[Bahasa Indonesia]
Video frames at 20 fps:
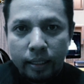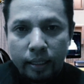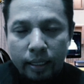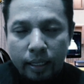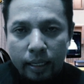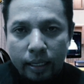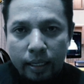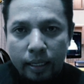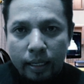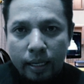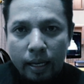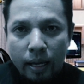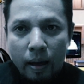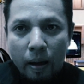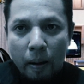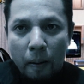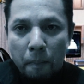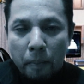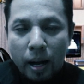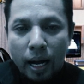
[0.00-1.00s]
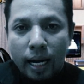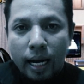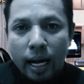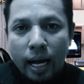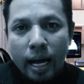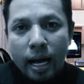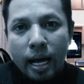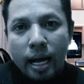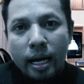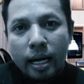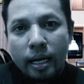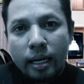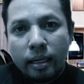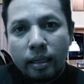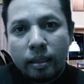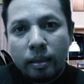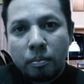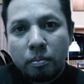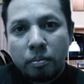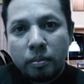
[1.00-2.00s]
Ya. Maka
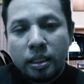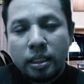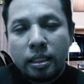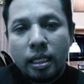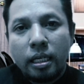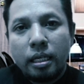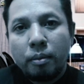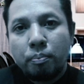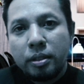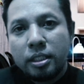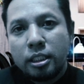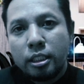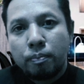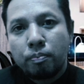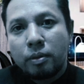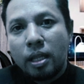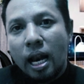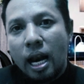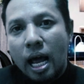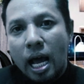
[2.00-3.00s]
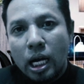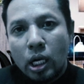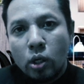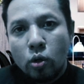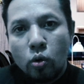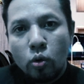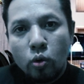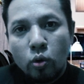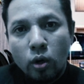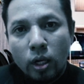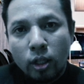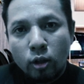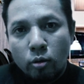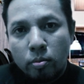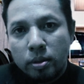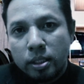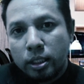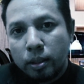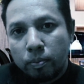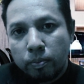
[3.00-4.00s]
menjadi pencipta lagu atau
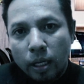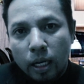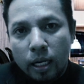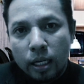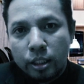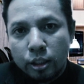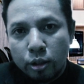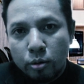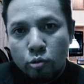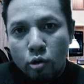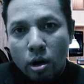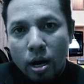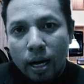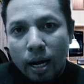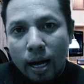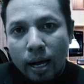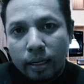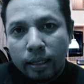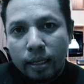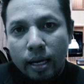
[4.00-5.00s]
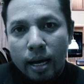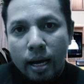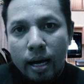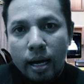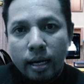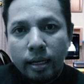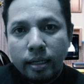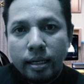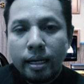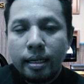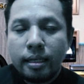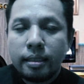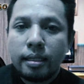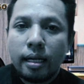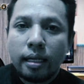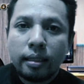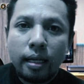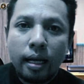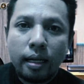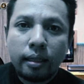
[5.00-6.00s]
menciptakan sebuah karya dan
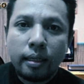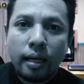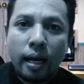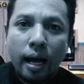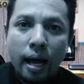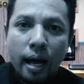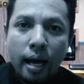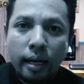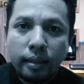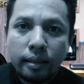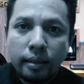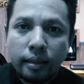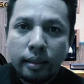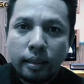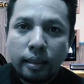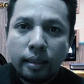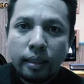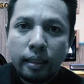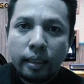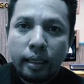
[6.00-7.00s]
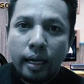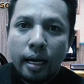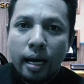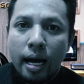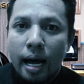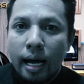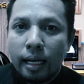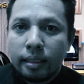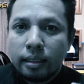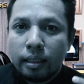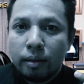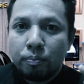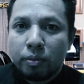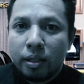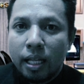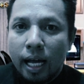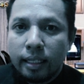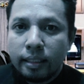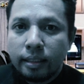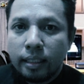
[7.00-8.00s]
dicatatkan ya hak
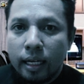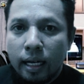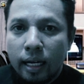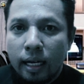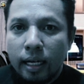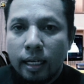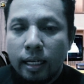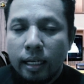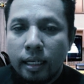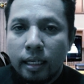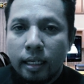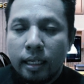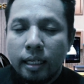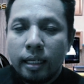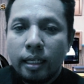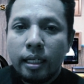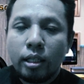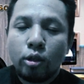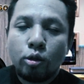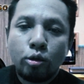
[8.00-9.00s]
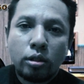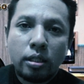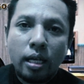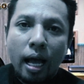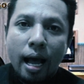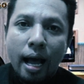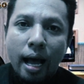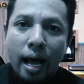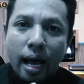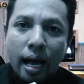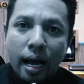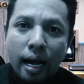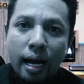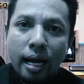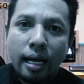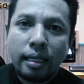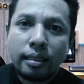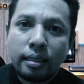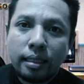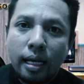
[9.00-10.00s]
ciptanya itu
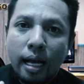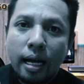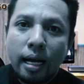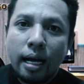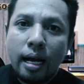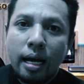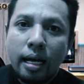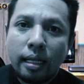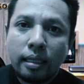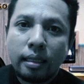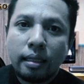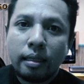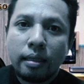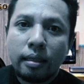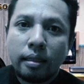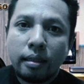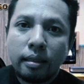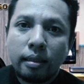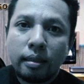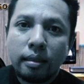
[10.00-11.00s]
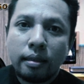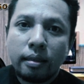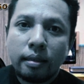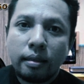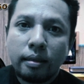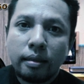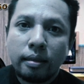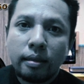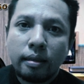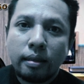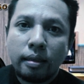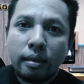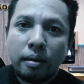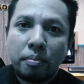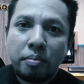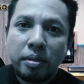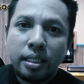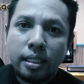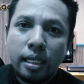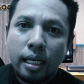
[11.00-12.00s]
sangat-sangat Eh,
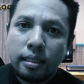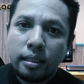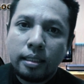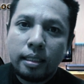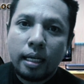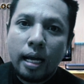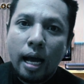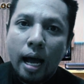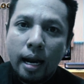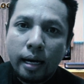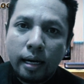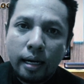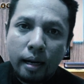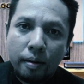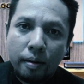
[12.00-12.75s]
menjanjikan